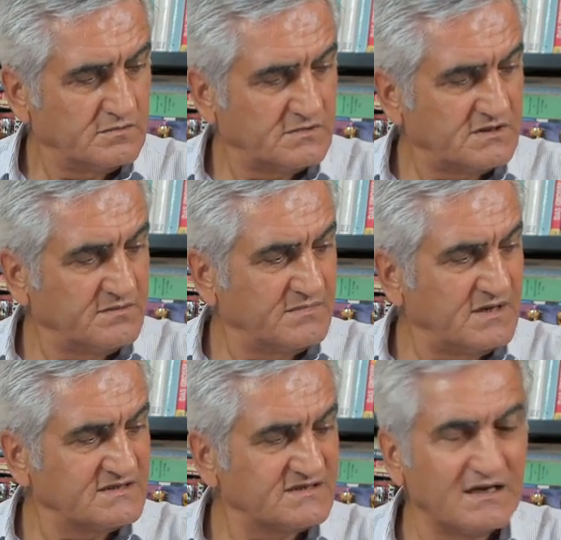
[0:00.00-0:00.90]

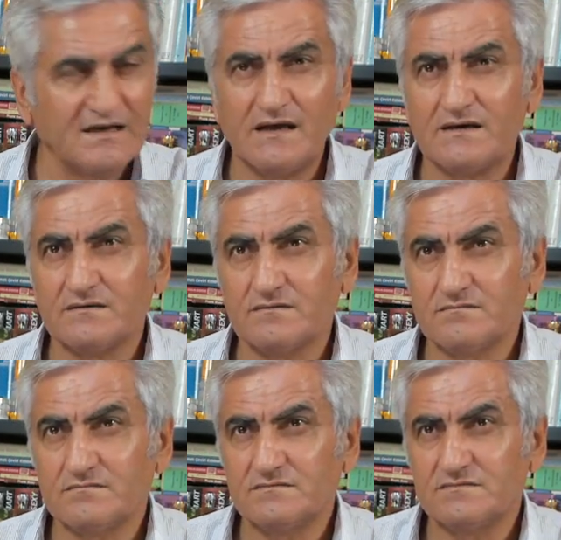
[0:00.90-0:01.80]
Kimyasallar
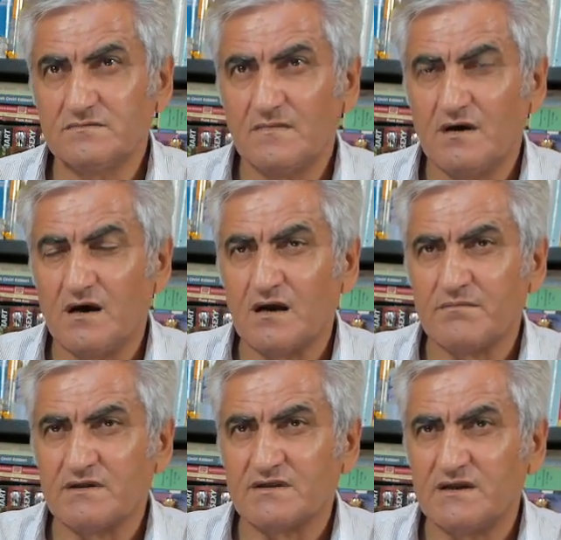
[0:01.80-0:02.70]
ağır
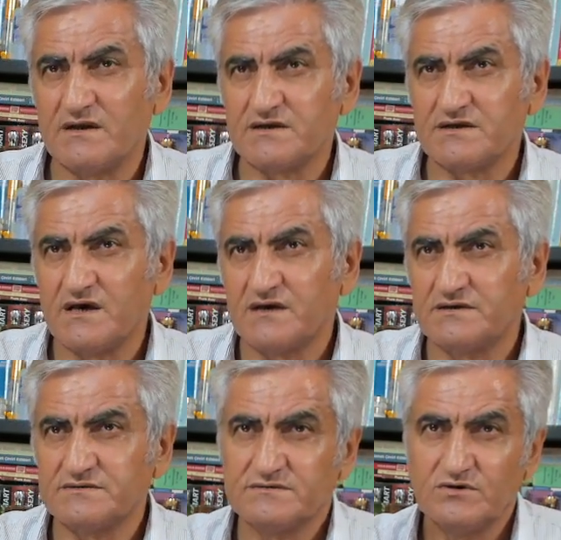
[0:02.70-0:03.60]
metaller iki ayrılır.
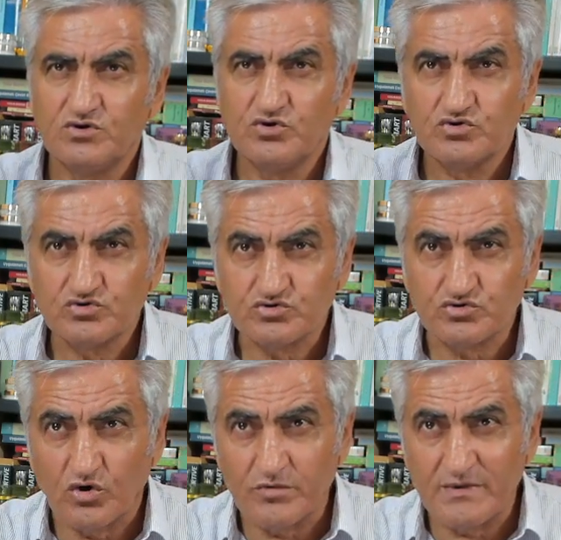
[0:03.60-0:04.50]

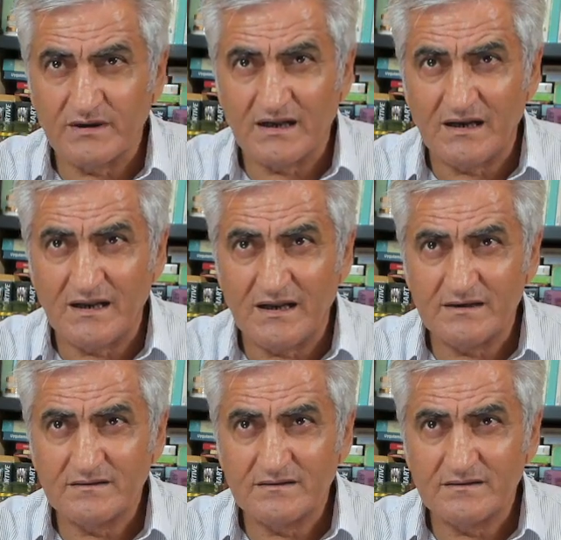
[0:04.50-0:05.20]
Soy metaller